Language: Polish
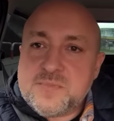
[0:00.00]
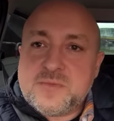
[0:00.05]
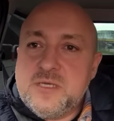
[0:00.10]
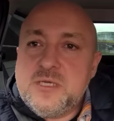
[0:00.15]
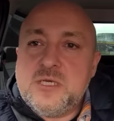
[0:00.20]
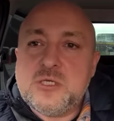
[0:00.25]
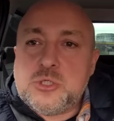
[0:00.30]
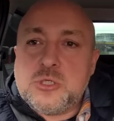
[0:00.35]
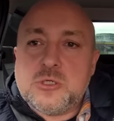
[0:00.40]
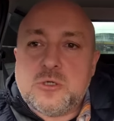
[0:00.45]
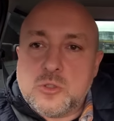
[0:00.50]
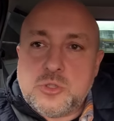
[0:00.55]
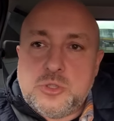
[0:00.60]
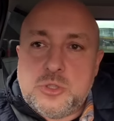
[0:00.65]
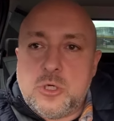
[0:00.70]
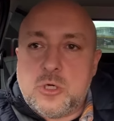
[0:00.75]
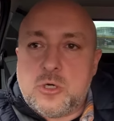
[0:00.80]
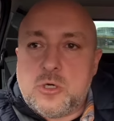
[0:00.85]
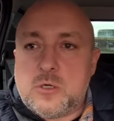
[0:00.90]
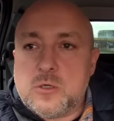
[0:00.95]
jeśli
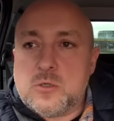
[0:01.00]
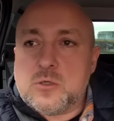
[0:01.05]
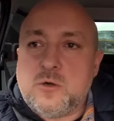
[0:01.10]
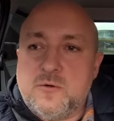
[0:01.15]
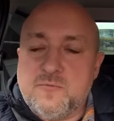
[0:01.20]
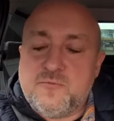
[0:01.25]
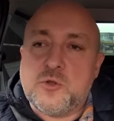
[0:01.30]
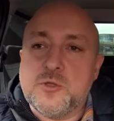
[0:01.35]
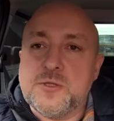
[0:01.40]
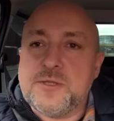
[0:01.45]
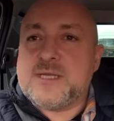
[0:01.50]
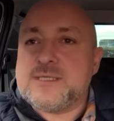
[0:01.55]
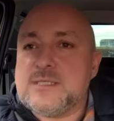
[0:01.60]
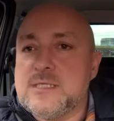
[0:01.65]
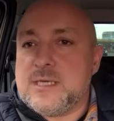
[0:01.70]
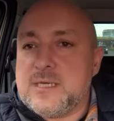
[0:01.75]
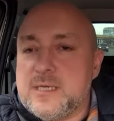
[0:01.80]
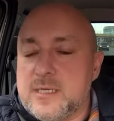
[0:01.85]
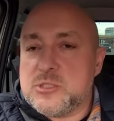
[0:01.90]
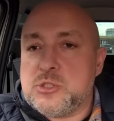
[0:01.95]
chodzi o
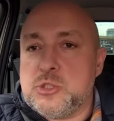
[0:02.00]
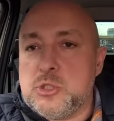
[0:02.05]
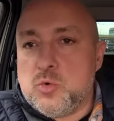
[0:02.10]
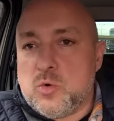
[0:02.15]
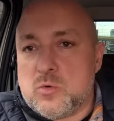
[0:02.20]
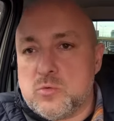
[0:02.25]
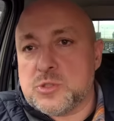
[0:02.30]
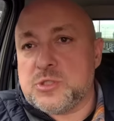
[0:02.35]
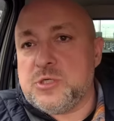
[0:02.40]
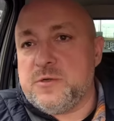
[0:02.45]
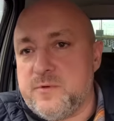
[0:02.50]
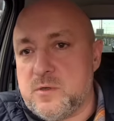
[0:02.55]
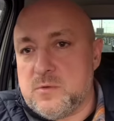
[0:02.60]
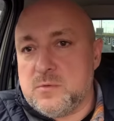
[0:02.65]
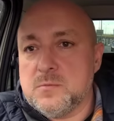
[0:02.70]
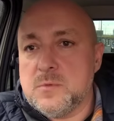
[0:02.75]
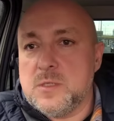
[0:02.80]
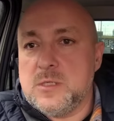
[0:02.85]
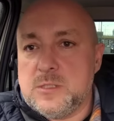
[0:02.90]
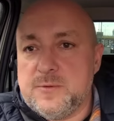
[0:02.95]
konfrontację z siłą
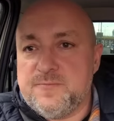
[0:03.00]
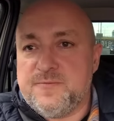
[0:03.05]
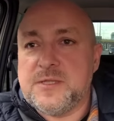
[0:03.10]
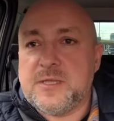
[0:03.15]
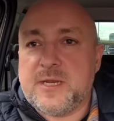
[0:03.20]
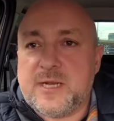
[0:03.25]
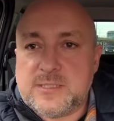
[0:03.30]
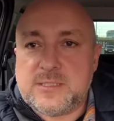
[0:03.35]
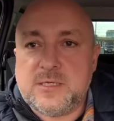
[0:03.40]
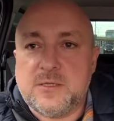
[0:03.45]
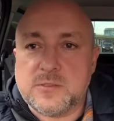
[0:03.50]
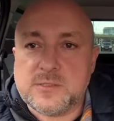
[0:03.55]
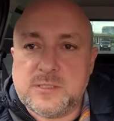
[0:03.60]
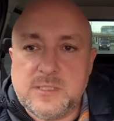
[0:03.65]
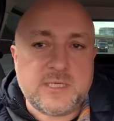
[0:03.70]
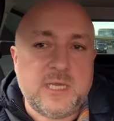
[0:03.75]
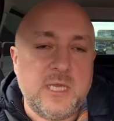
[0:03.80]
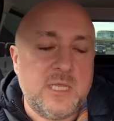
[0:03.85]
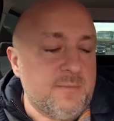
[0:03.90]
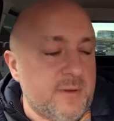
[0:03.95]
żywą e, Federacji
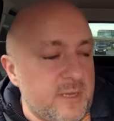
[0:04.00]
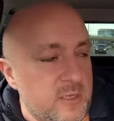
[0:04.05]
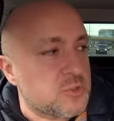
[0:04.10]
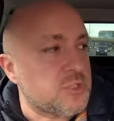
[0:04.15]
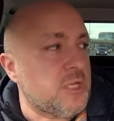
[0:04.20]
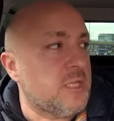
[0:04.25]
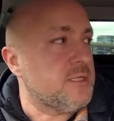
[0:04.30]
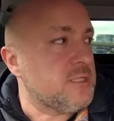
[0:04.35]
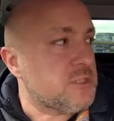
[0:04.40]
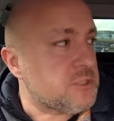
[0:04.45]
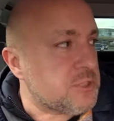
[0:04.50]
Rosyjskiej, nie mają żadnych